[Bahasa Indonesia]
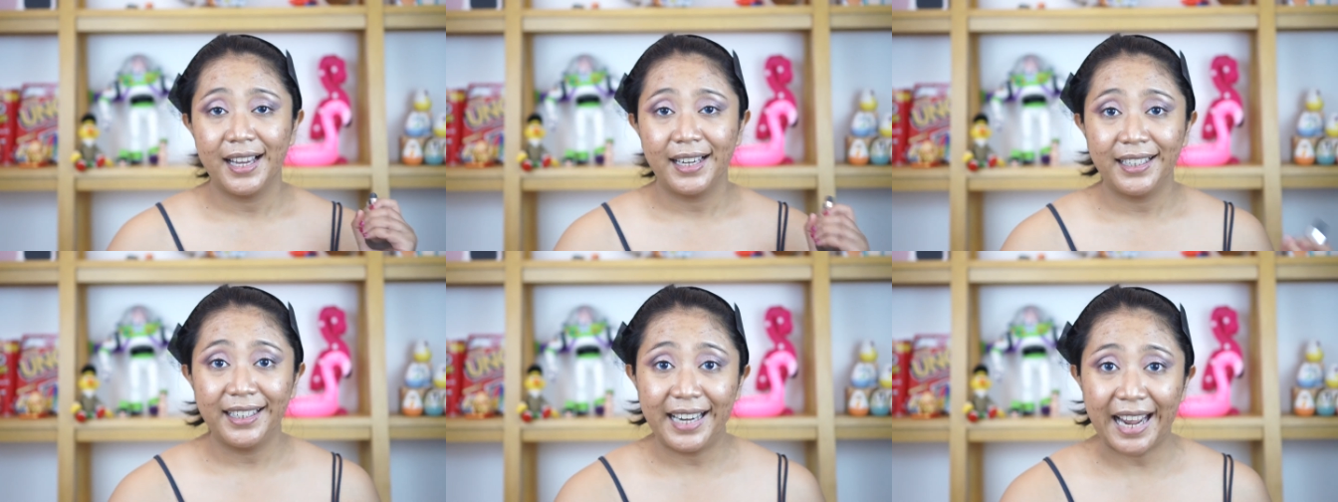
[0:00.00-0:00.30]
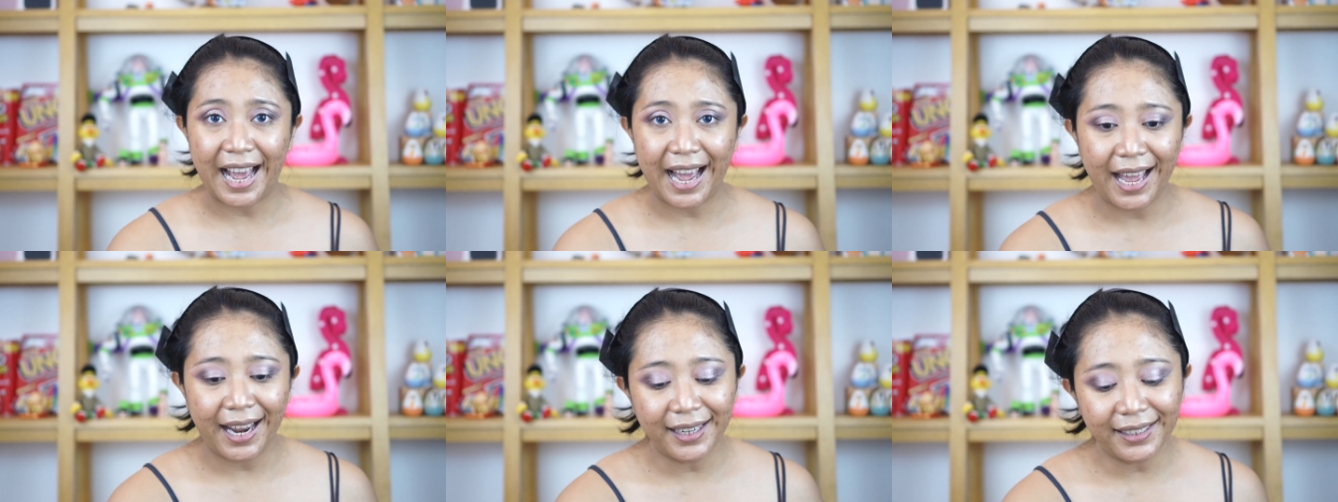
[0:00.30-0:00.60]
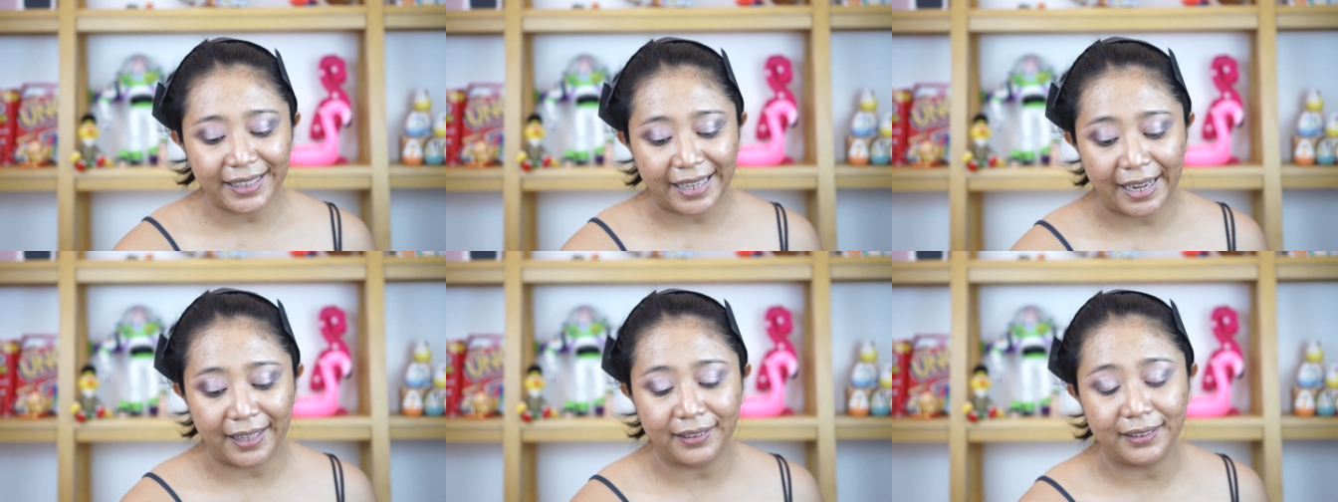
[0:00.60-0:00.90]

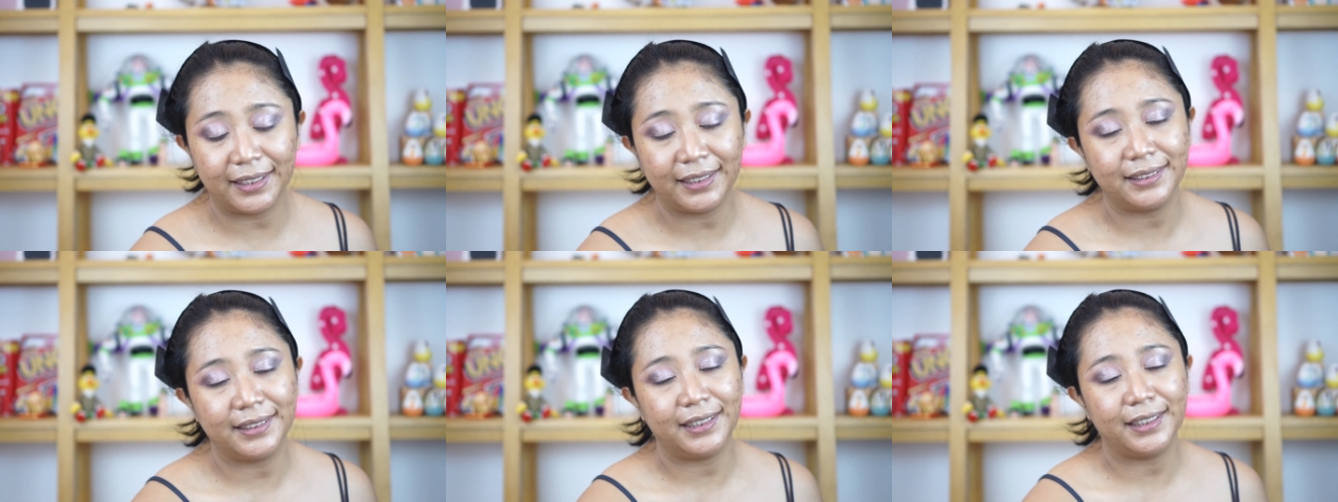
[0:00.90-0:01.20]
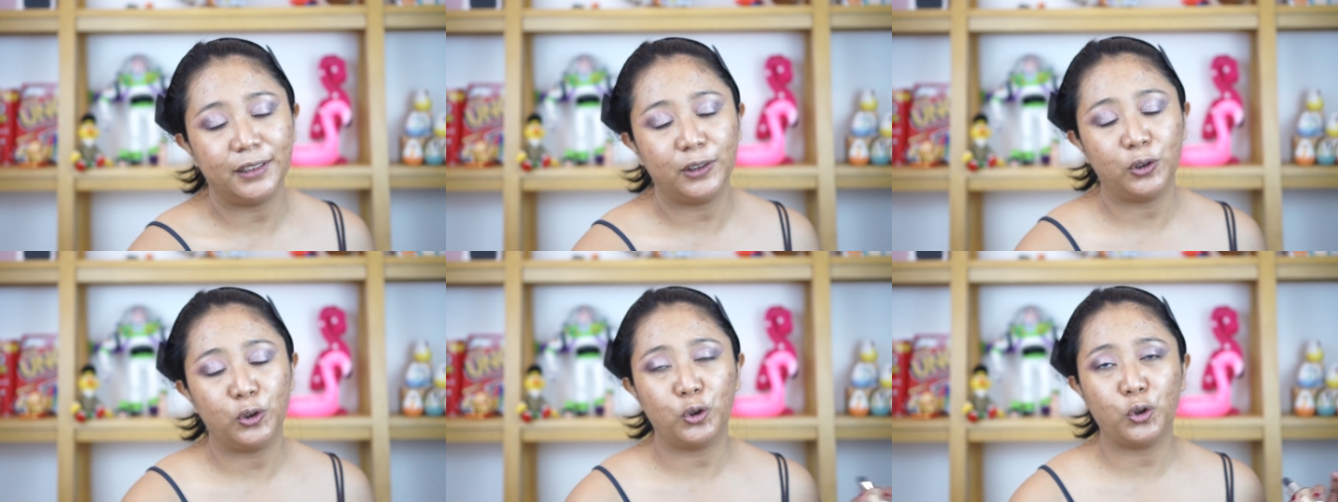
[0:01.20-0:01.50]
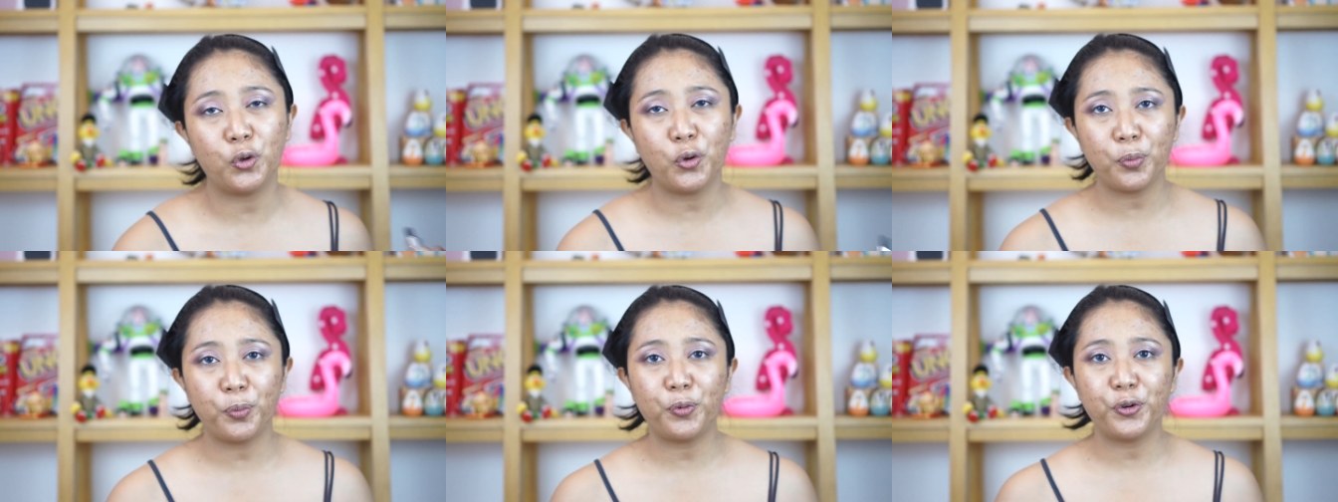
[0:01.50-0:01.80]
Dan Catrice
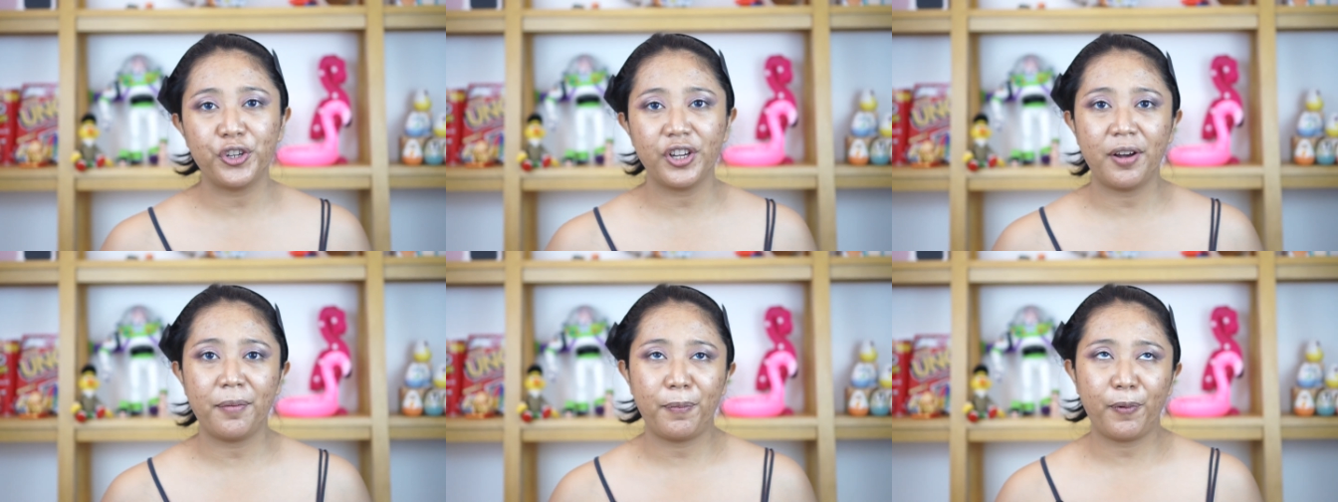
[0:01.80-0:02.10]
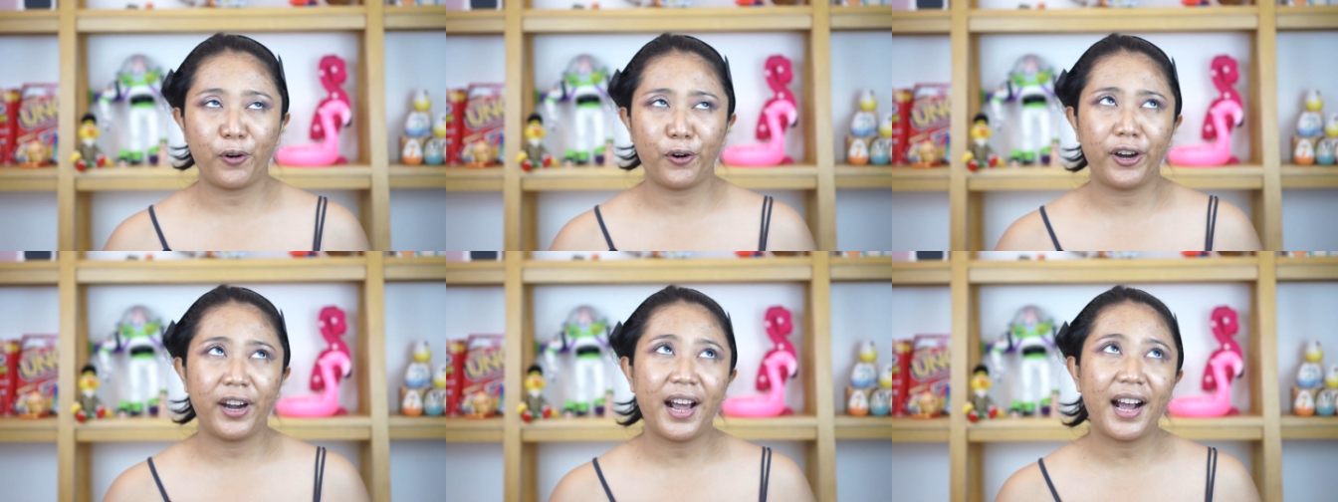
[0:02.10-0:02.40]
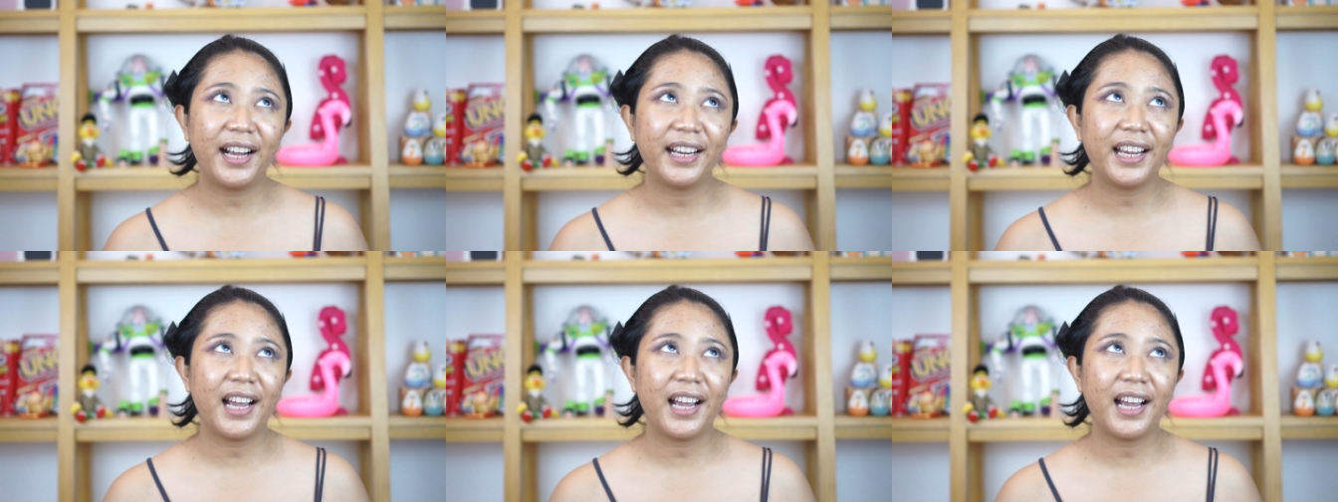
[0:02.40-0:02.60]
itu punya produk